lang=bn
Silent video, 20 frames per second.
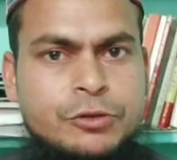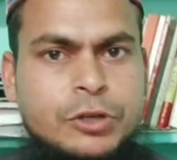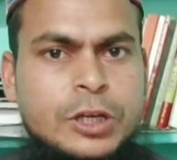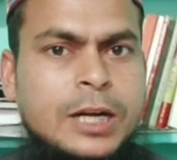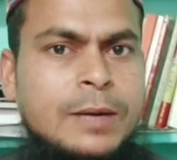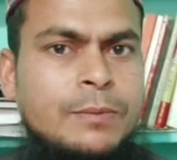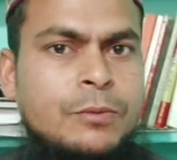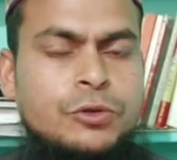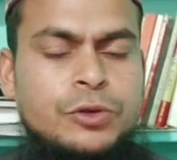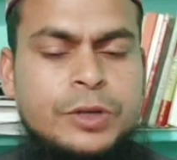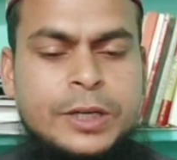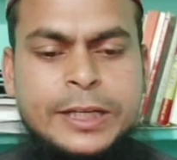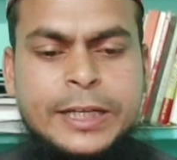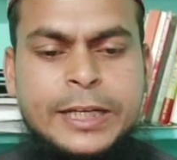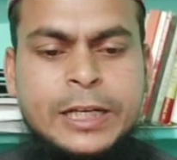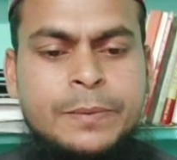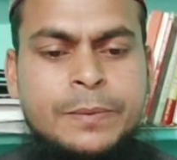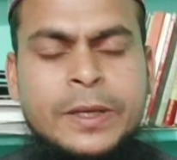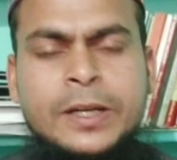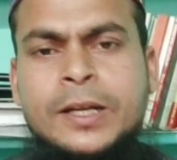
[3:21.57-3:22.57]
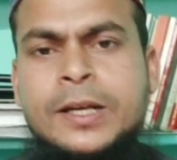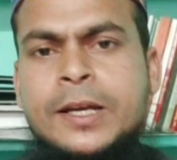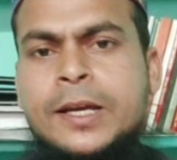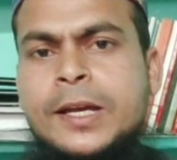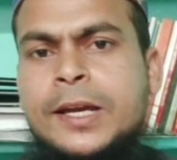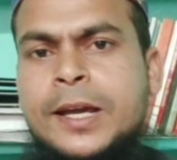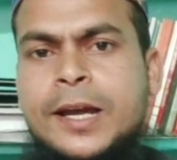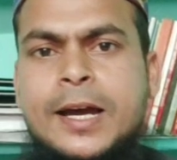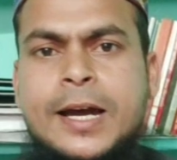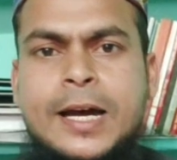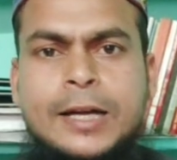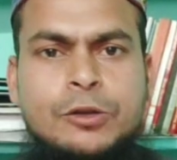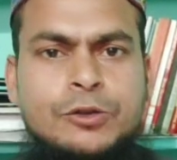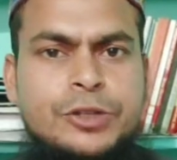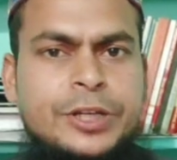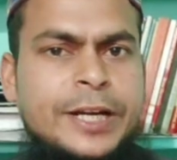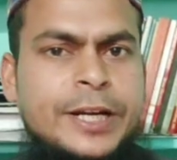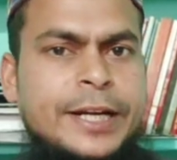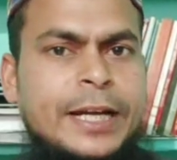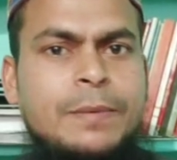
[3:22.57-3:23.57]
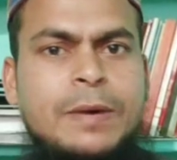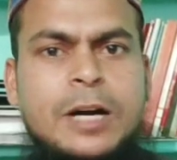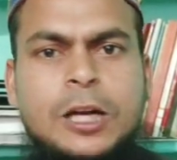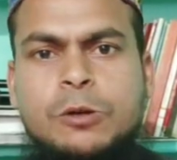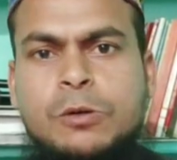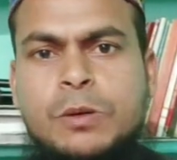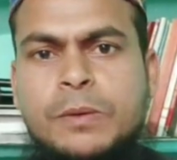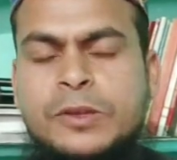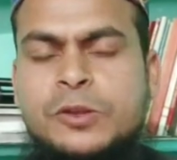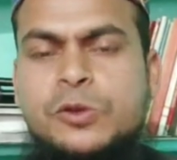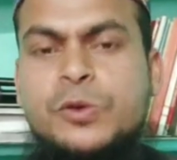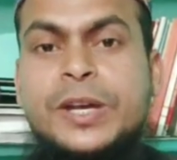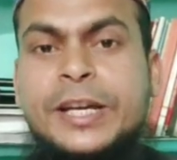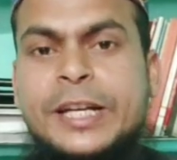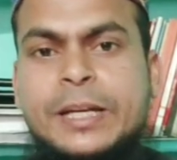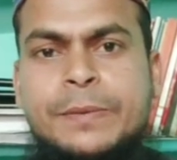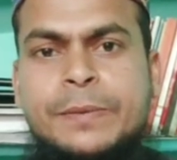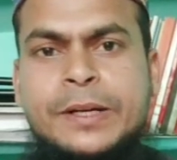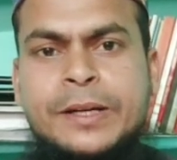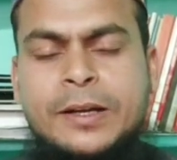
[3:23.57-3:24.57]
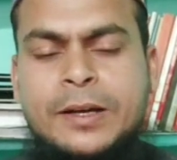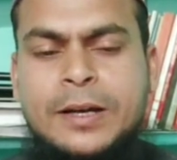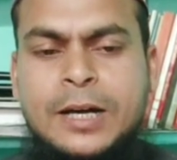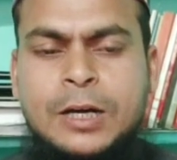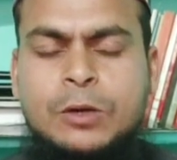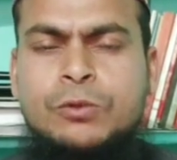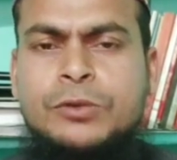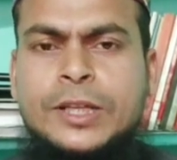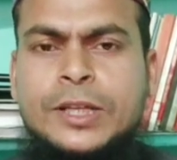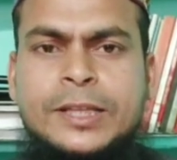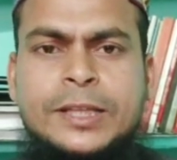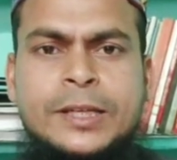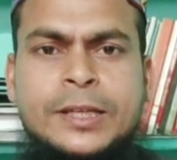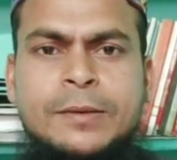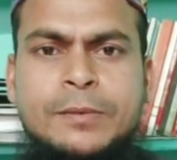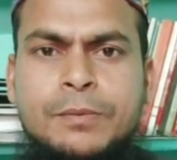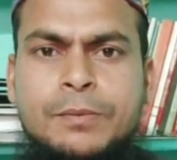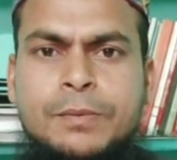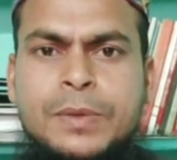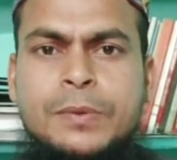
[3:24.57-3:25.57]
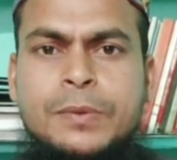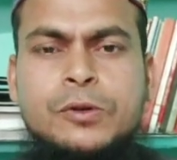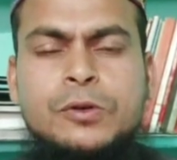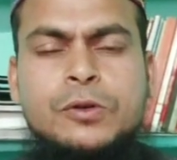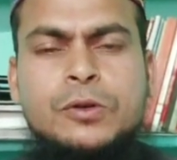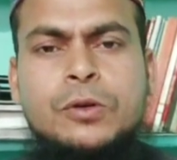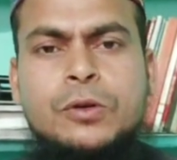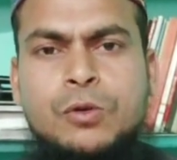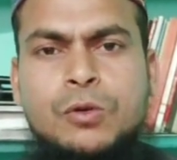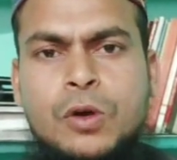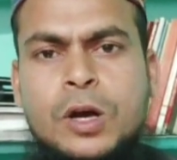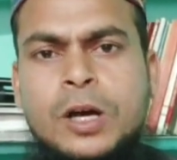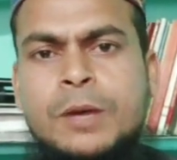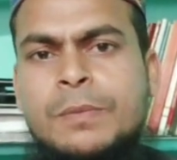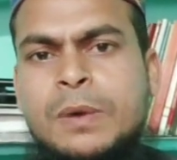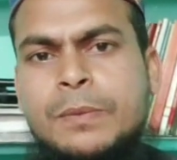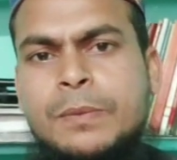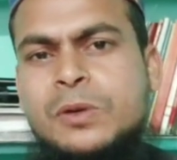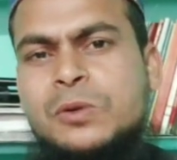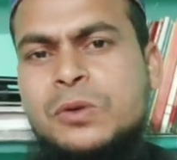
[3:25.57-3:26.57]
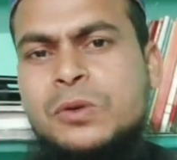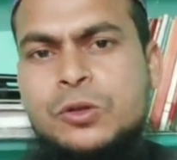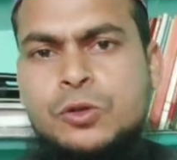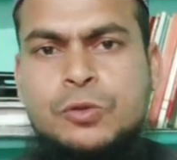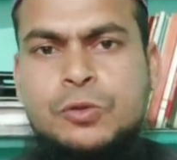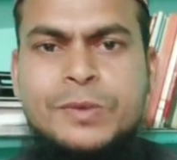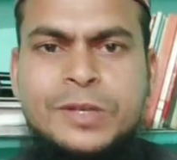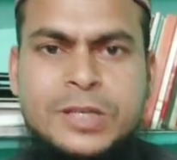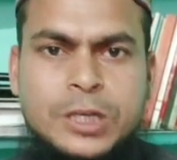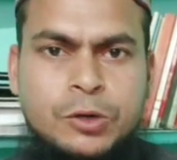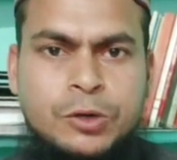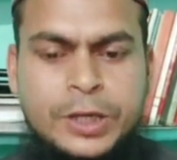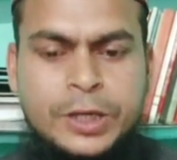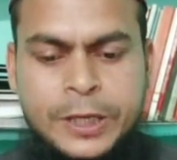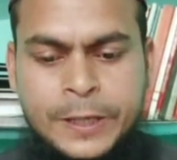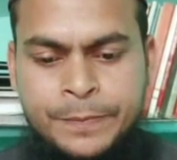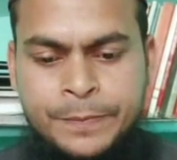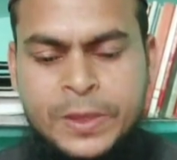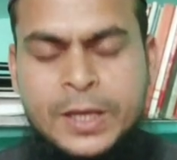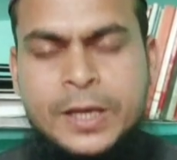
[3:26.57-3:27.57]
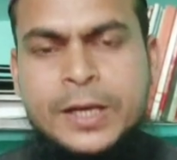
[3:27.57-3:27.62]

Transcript: একশো গ্রাম মতো কিনে নেবেন কালো জিরাটাকে ভালোভাবে ধুয়ে নেবেন কারণ তাতে বিভিন্ন রং বা বিভিন্ন কিছু মিশানো থাকে